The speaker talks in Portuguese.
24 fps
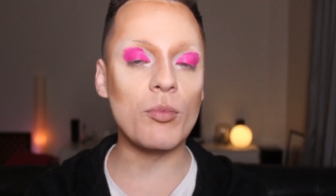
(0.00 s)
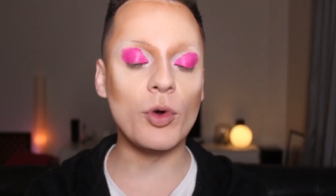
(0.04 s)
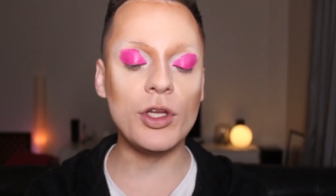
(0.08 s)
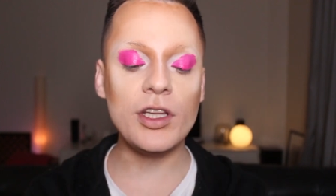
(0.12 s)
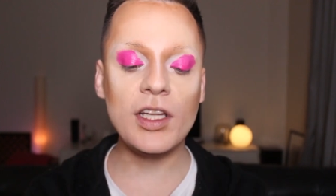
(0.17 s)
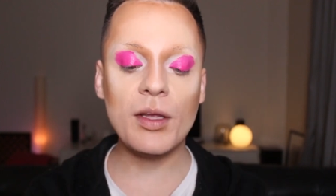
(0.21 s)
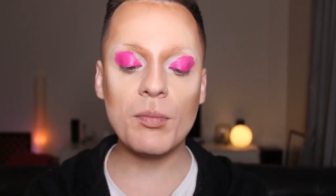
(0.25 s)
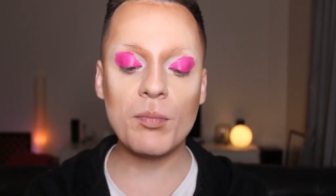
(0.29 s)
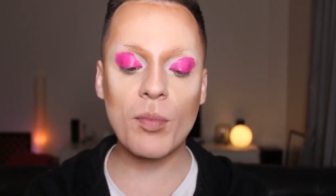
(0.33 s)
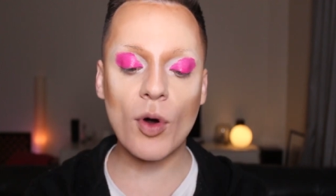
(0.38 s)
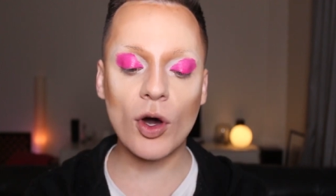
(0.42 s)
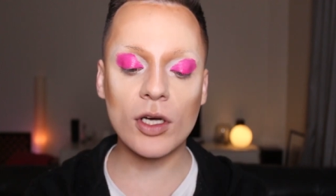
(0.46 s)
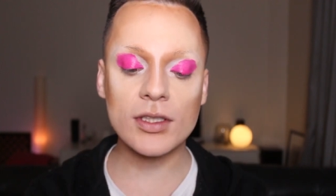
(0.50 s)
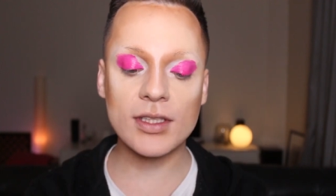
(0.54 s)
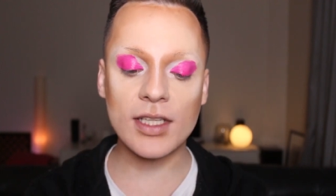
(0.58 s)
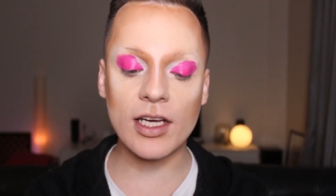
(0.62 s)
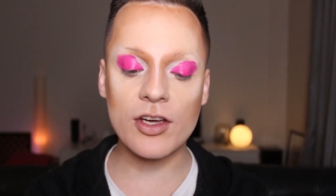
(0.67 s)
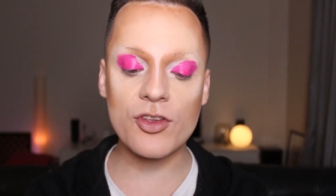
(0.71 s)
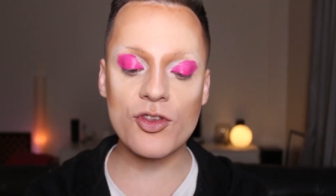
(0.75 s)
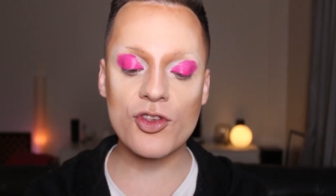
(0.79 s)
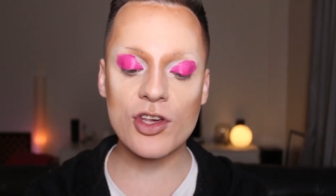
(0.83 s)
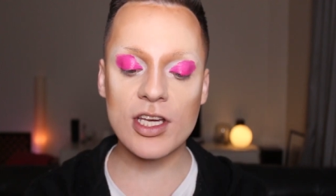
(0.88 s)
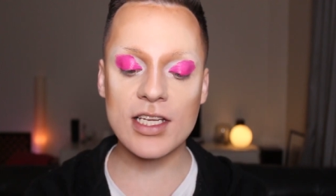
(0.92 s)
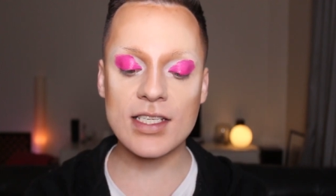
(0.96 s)
muito
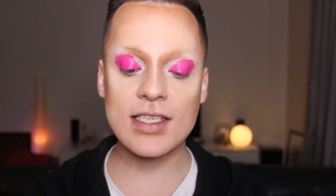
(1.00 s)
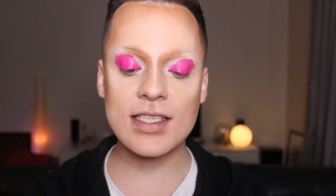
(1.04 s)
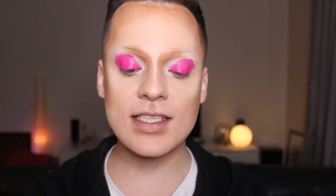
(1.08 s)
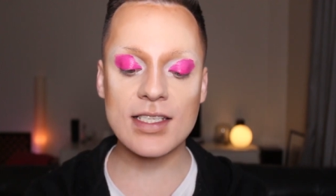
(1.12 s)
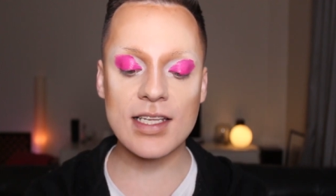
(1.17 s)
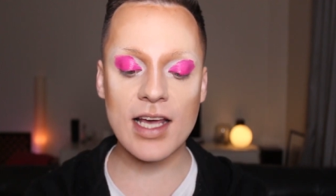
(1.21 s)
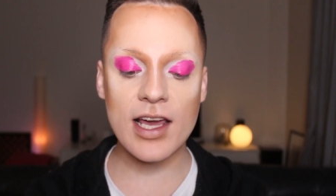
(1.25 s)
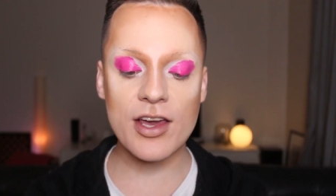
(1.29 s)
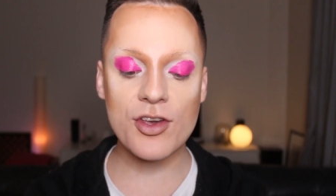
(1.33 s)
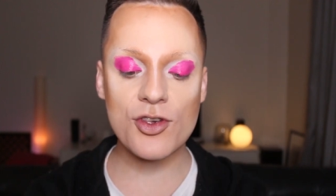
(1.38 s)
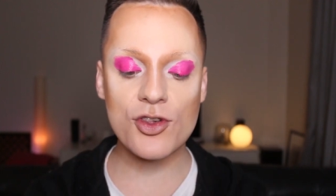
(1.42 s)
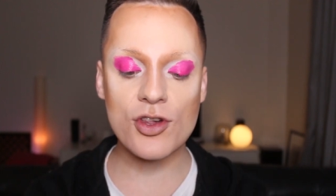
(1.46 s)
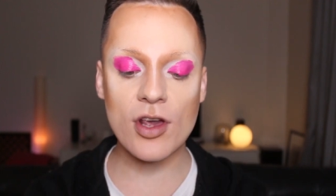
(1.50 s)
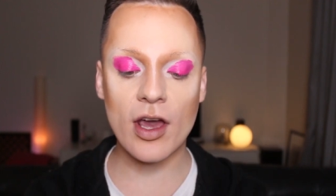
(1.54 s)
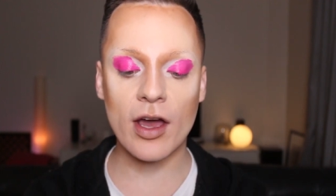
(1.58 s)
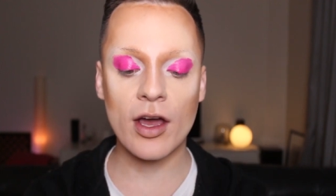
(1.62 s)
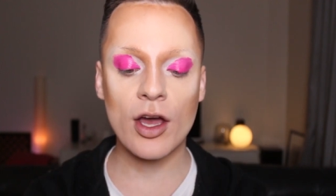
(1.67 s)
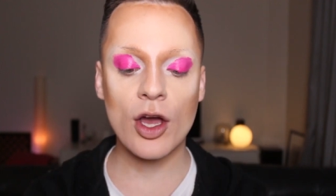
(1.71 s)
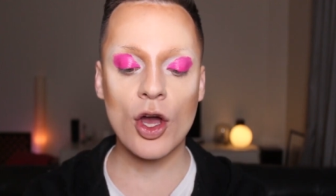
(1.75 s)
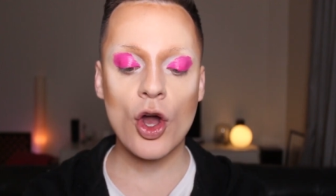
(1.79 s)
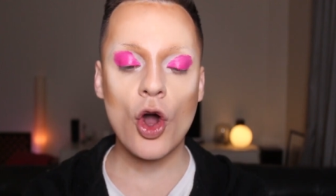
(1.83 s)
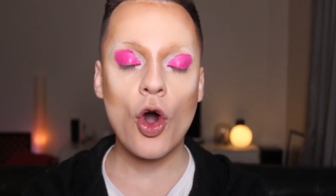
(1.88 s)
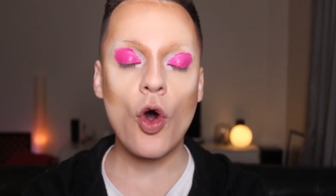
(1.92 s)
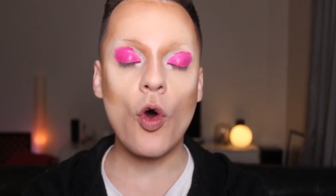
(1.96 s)
importante que seja
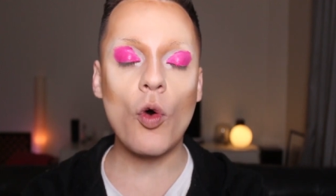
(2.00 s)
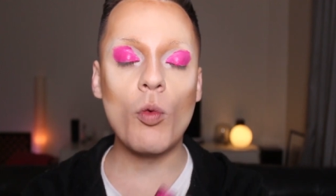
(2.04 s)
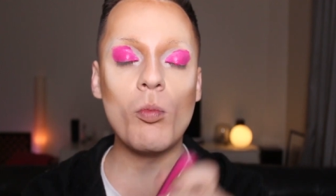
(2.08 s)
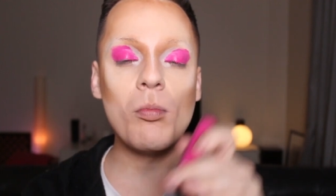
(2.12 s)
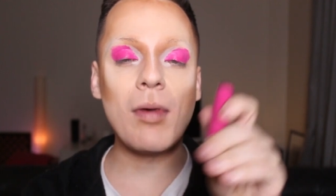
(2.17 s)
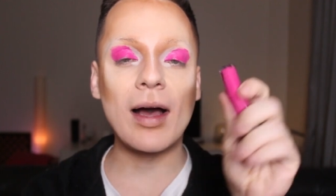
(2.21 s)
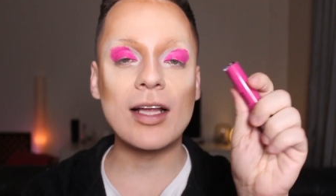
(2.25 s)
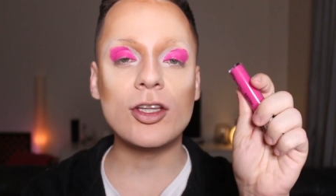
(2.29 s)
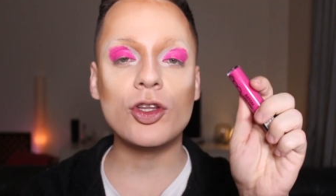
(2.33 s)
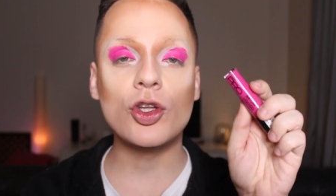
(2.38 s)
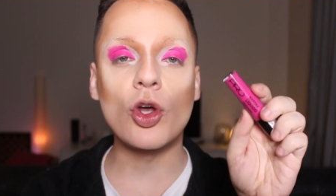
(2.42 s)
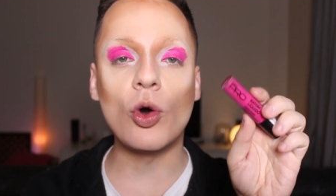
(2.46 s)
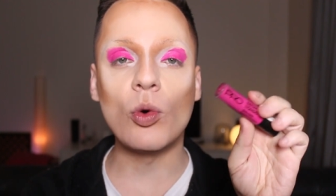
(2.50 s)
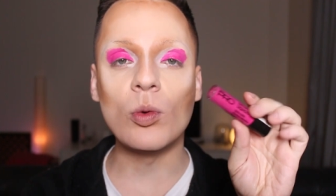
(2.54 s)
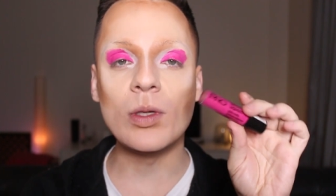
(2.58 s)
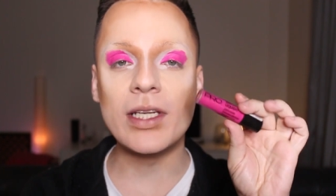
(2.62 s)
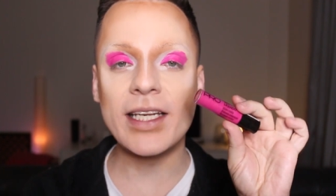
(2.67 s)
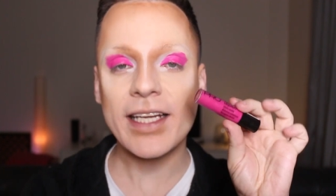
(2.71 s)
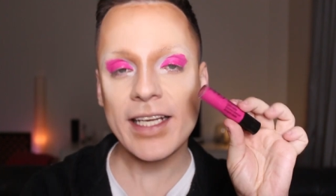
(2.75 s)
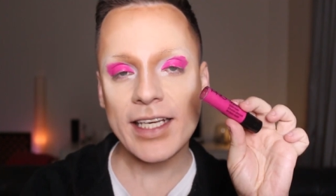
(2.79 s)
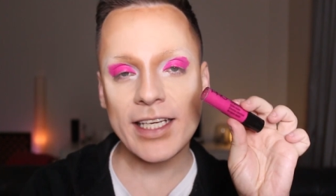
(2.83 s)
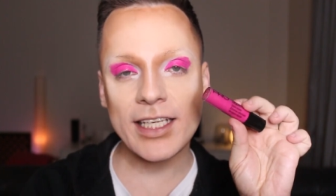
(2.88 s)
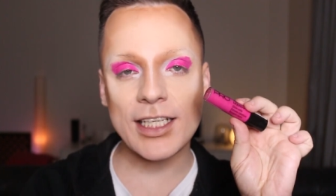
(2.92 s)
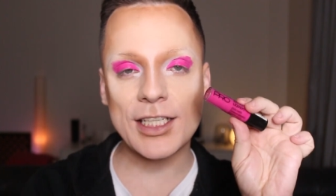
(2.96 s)
um batom
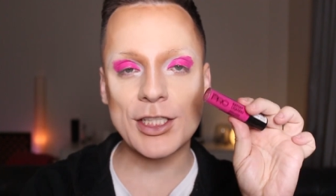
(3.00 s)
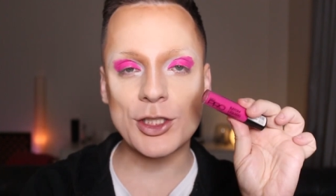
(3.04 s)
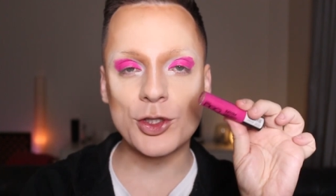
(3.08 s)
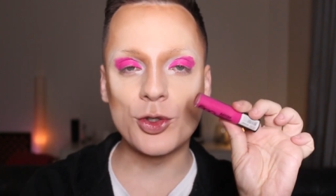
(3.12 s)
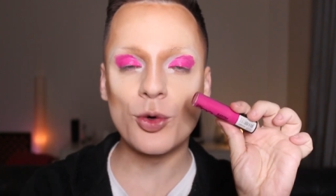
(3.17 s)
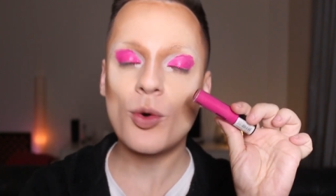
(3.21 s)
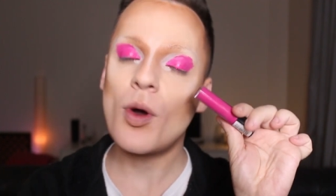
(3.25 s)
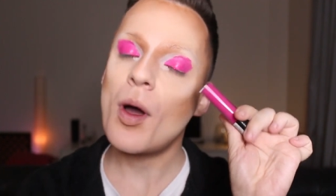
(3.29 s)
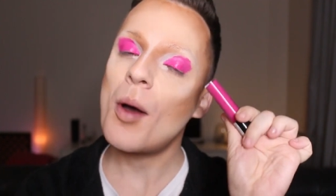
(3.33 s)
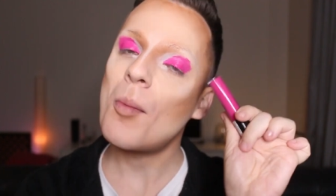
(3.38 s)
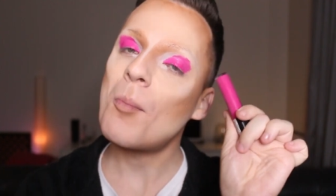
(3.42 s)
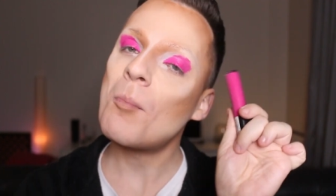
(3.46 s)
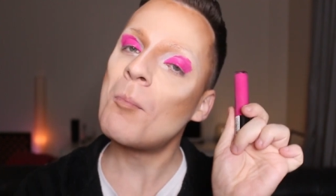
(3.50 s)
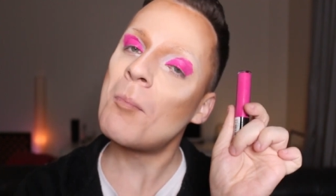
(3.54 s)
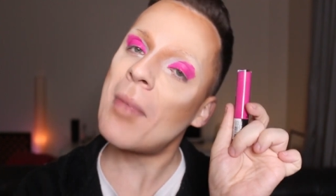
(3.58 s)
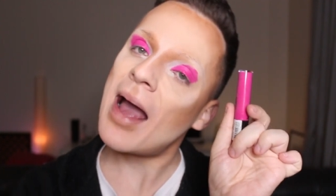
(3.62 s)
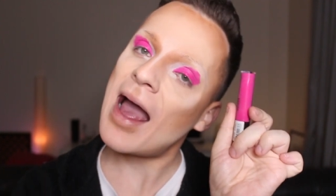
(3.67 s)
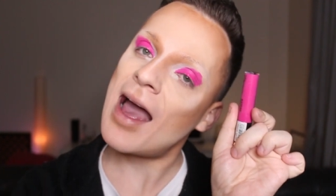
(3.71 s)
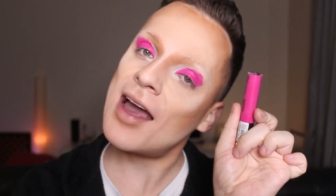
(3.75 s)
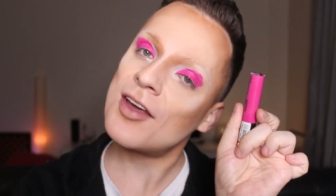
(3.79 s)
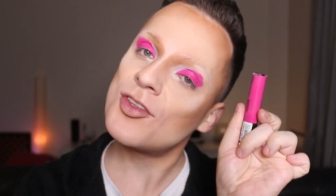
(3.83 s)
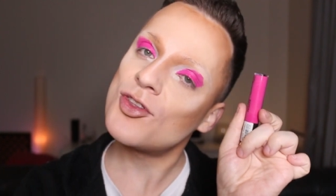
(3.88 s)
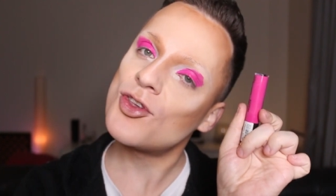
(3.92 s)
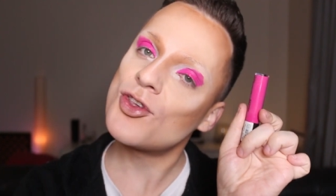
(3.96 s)
líquido,
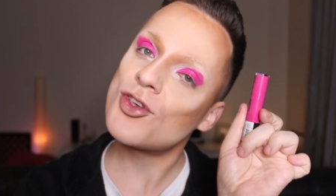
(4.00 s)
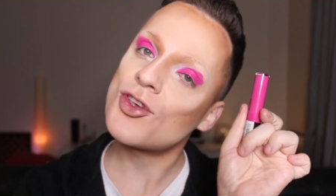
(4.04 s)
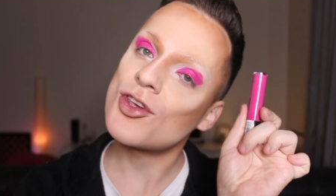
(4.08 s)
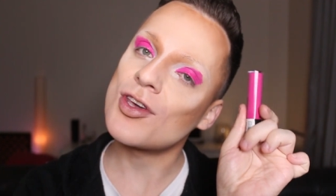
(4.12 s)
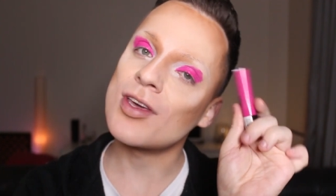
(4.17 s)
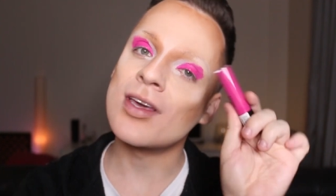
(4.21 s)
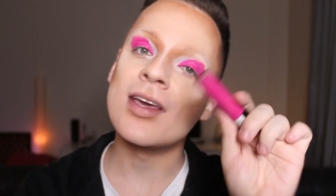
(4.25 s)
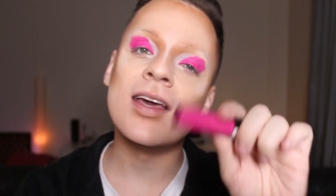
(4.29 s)
mate.